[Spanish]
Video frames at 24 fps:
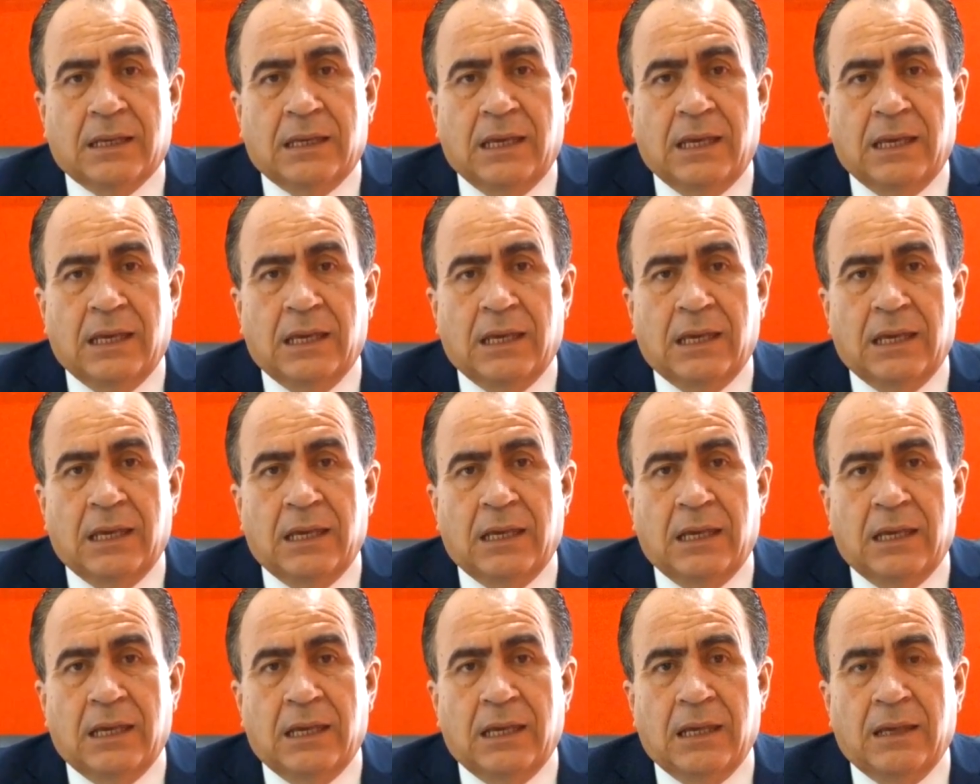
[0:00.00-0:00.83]

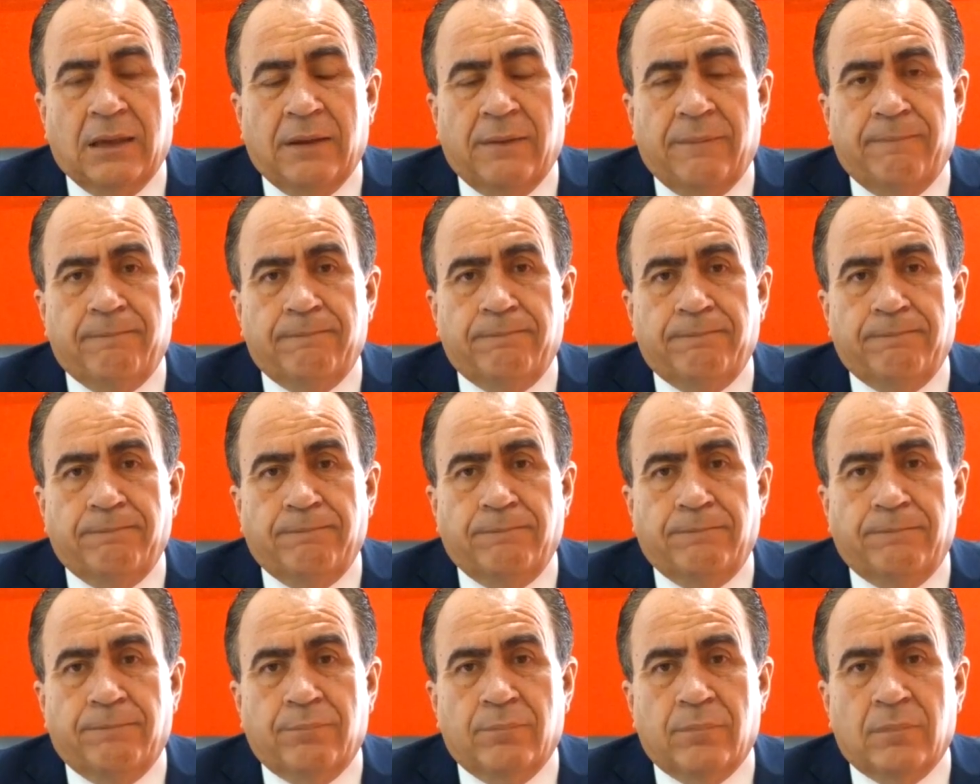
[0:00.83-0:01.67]
que,
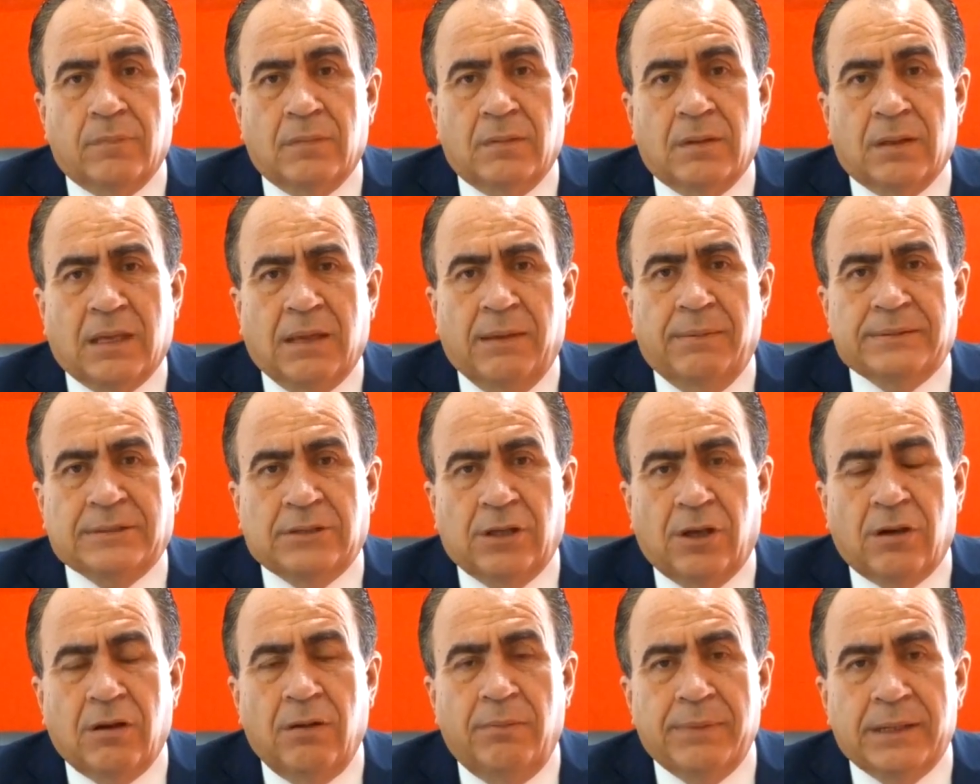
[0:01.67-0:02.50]
que me
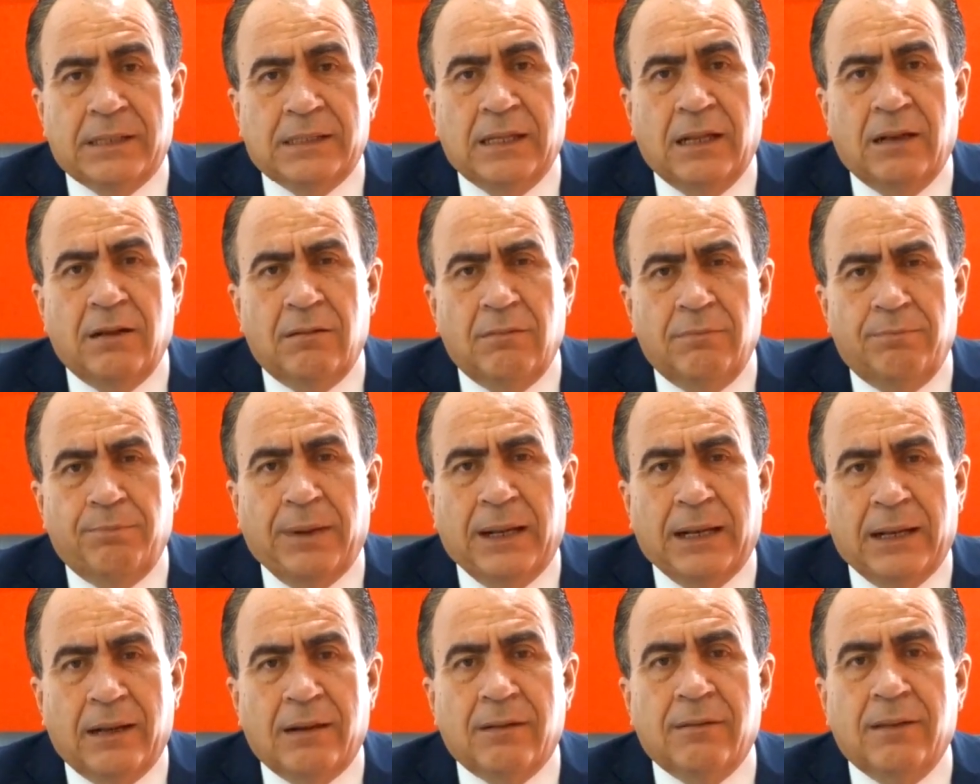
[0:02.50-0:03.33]
estoy convirtiendo en un
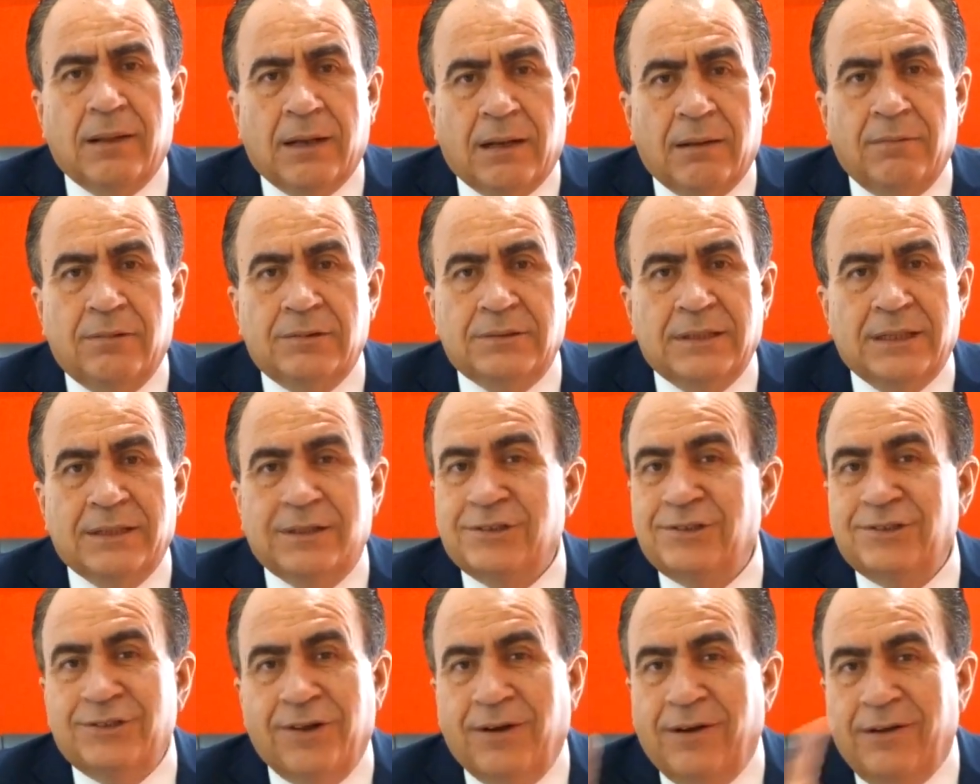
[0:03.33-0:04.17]
palero de
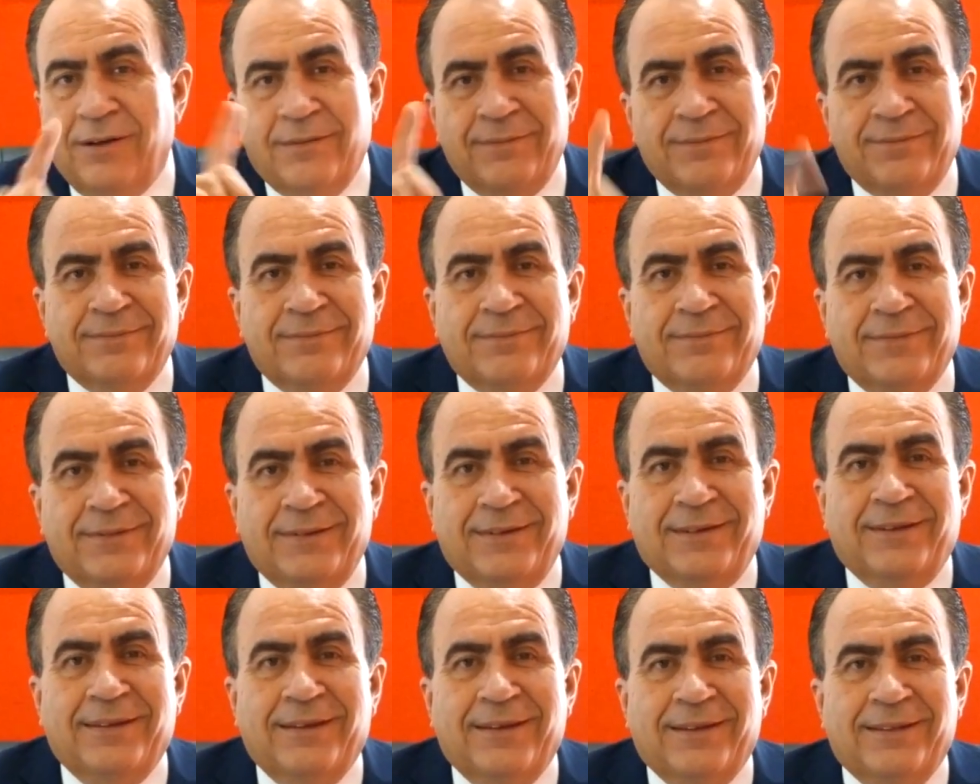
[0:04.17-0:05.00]
reboceros. No,
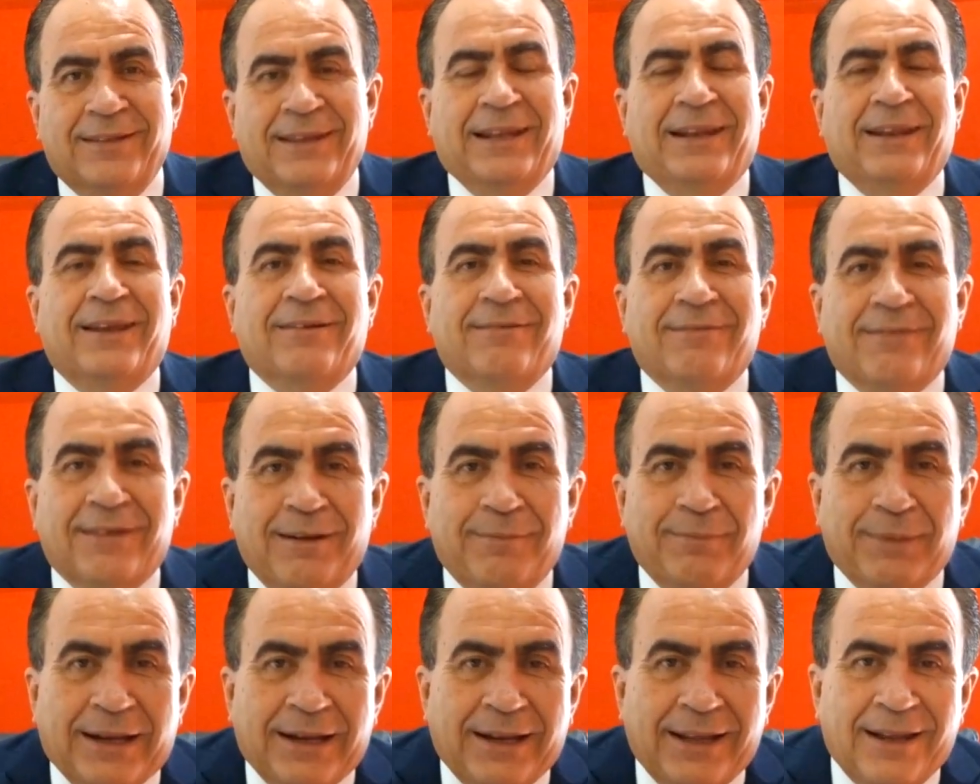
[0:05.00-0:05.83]
de
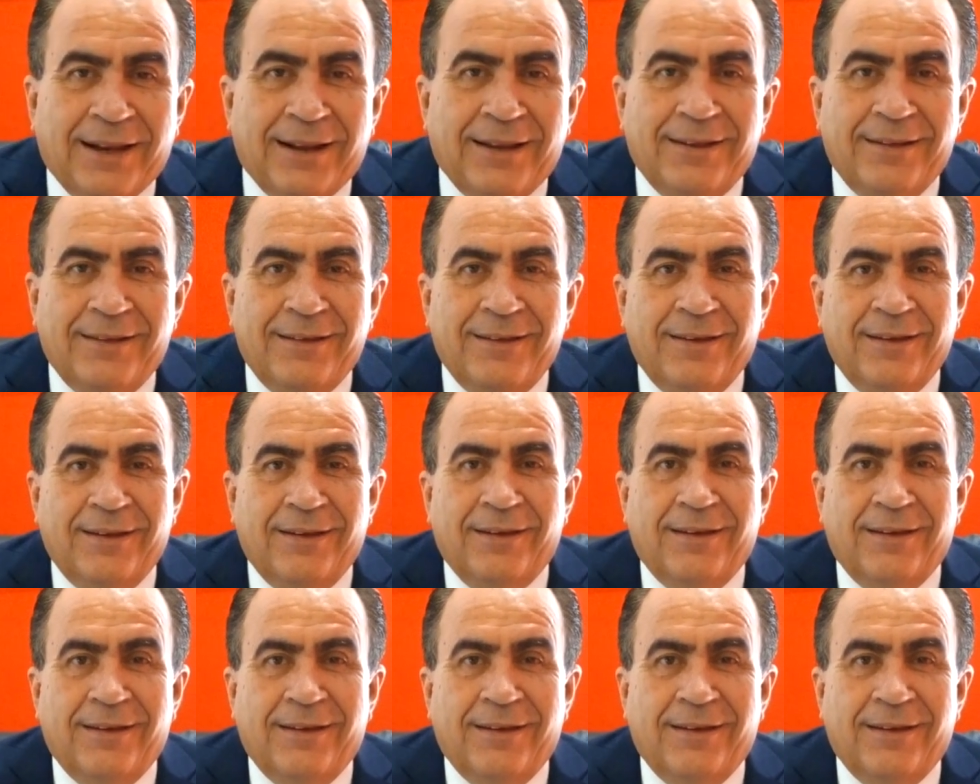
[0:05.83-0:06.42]
ninguna manera.